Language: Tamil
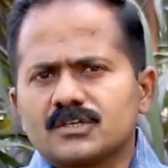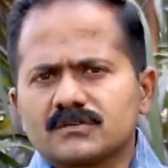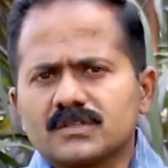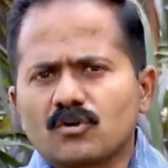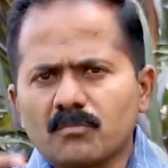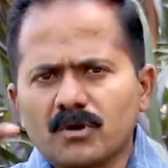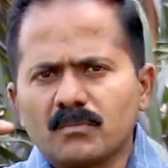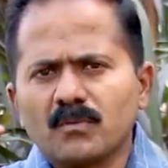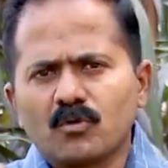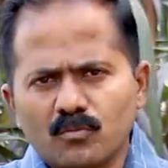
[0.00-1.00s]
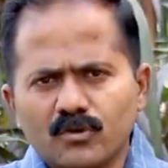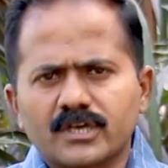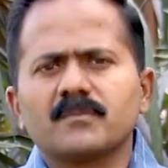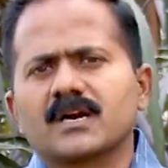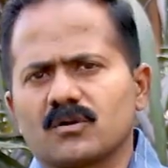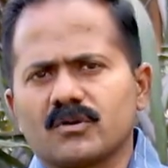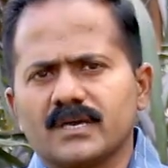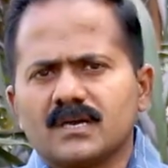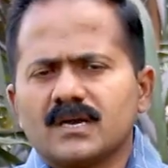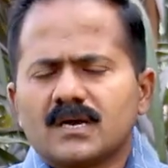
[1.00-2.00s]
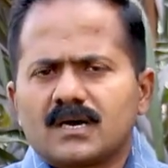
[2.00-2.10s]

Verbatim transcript: இது வந்து ரொம்ப ரொம்ப ஒரு முக்கியமான நோய்